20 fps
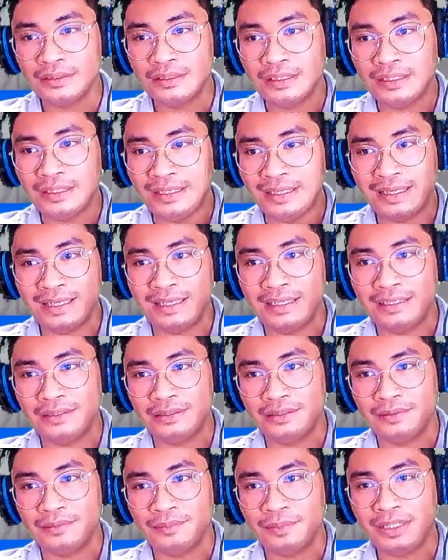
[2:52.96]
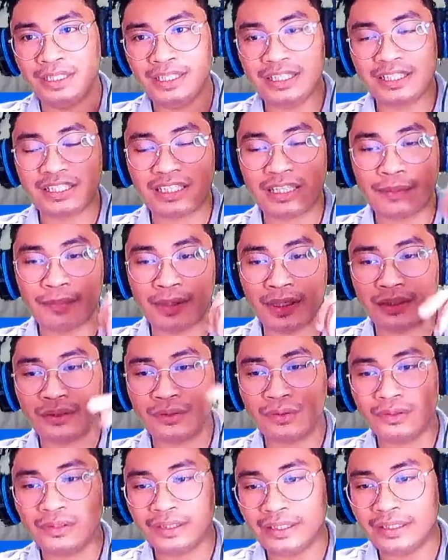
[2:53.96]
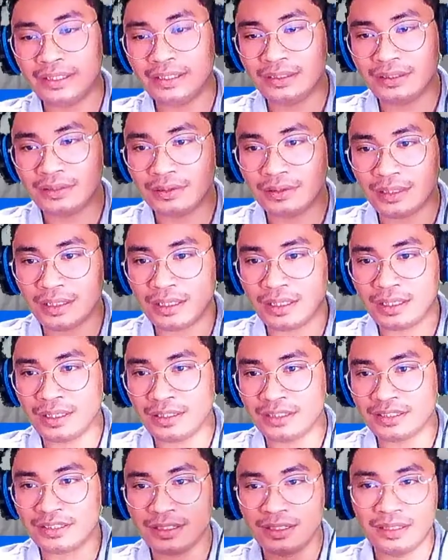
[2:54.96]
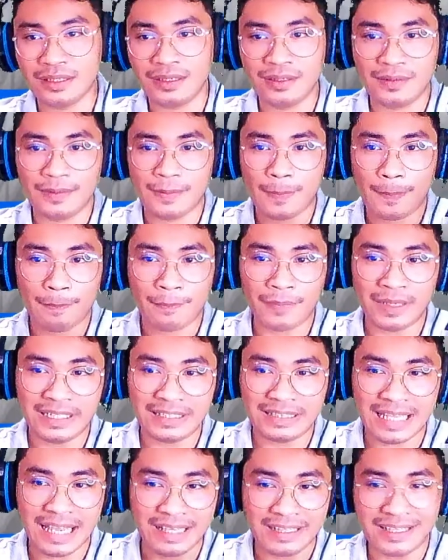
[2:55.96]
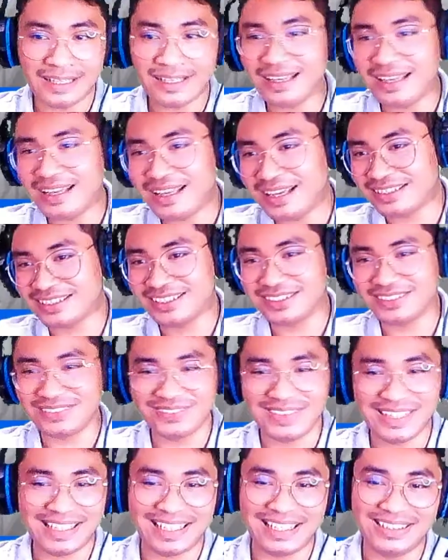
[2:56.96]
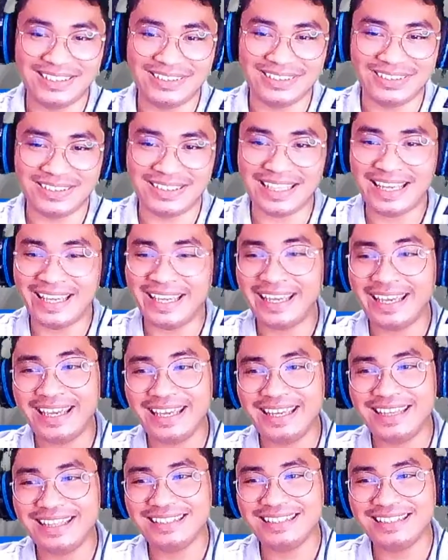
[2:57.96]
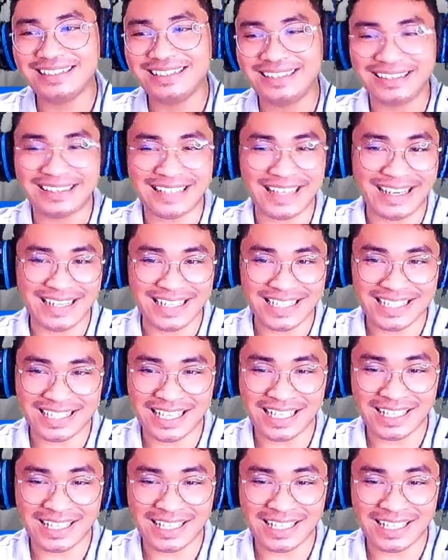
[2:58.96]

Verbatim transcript: Yan. Malinis naman. Konting uh, palitada na lang sa mga ganyan. And tiles. Kahit